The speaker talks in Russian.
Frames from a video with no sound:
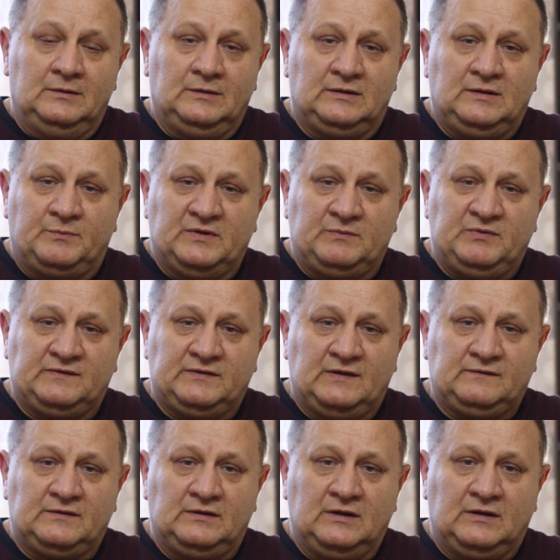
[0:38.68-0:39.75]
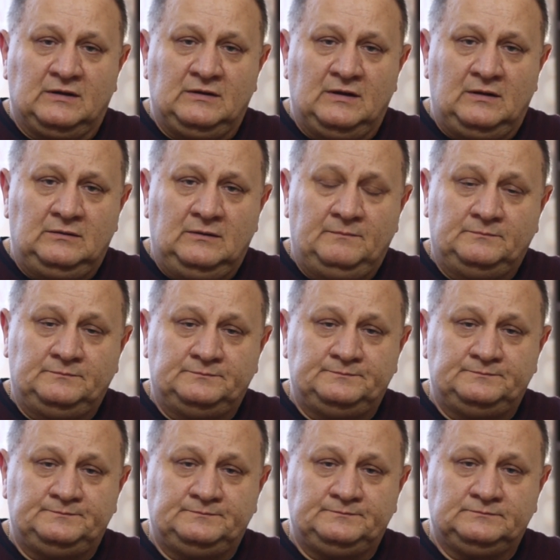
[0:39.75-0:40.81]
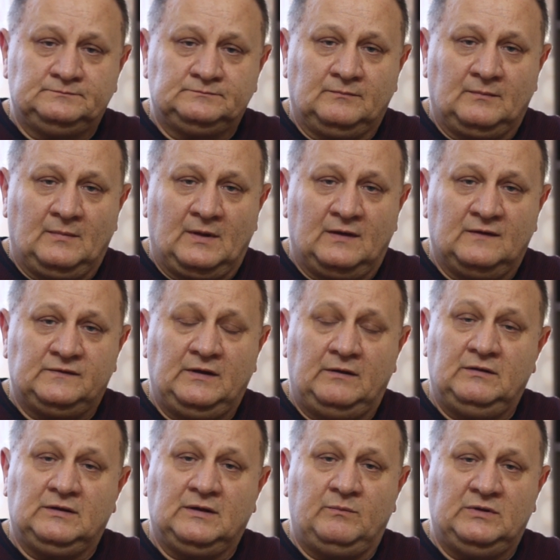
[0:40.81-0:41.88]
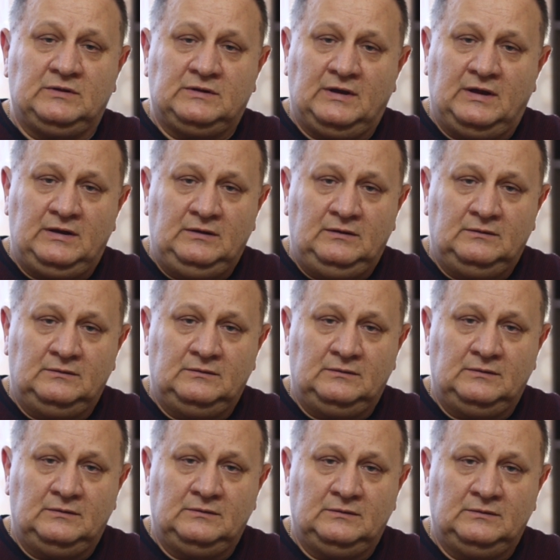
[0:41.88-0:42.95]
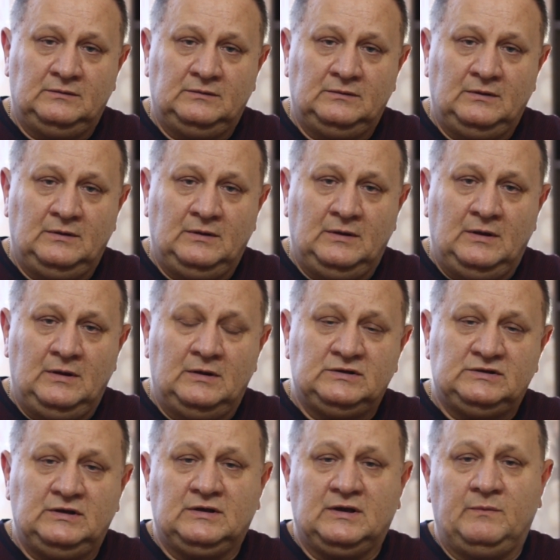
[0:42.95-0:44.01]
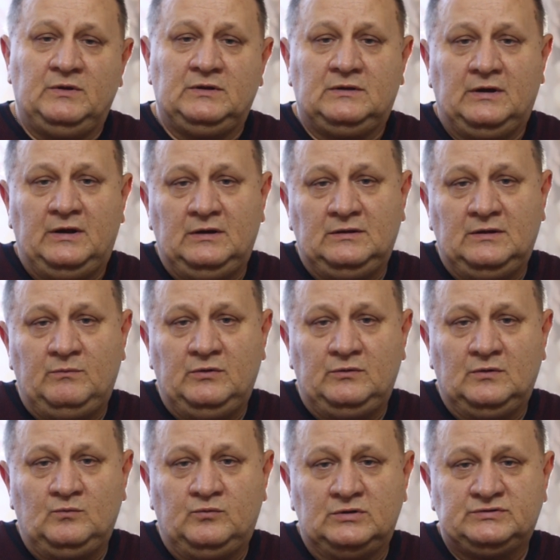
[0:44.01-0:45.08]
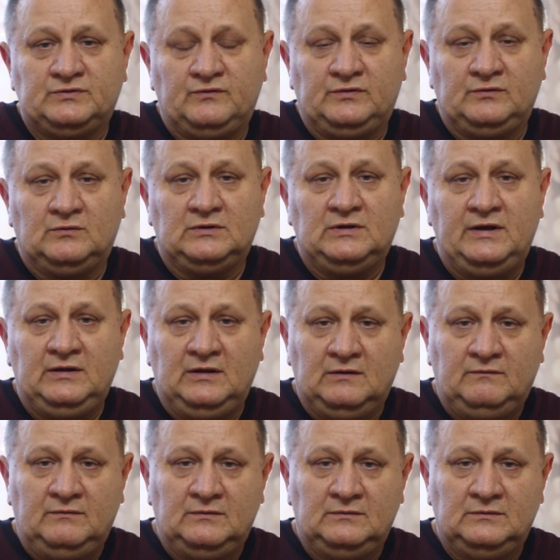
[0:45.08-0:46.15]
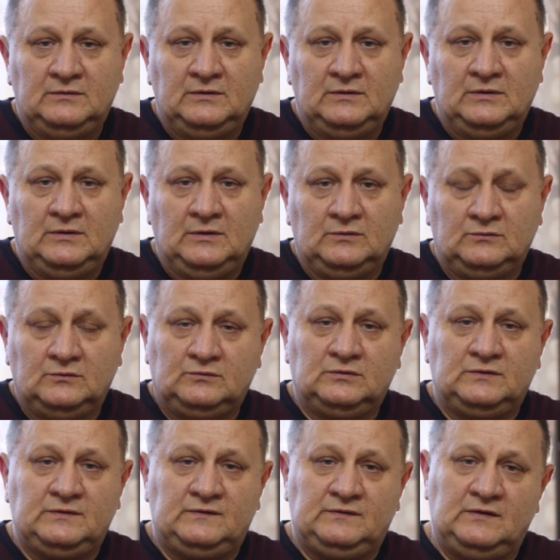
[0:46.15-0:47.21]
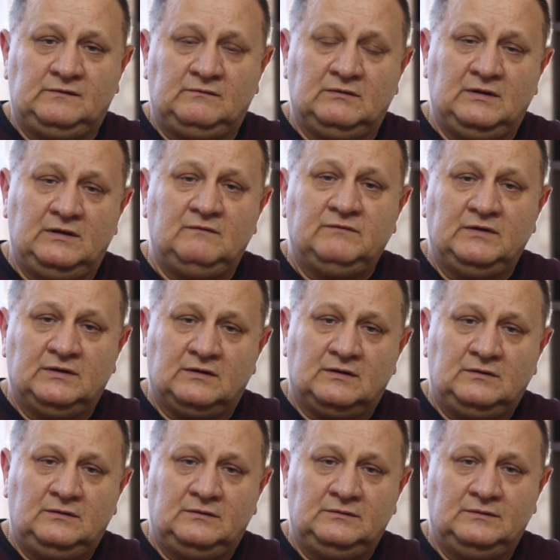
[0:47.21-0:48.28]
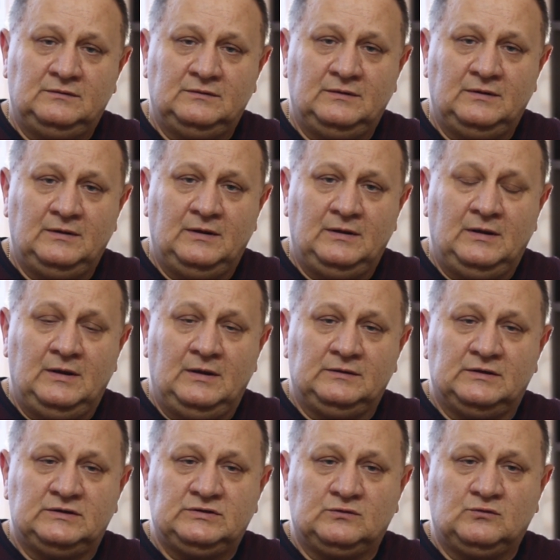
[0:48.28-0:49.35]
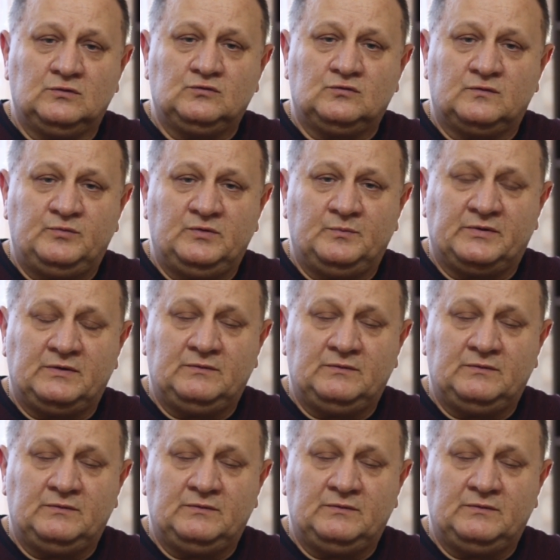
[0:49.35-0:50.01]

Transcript: Надо подписаться на канал, оставить комментарий. Чей комментарий наберет больше всего лайков, ну тот, естественно, и выиграл. Значит, конкурс будем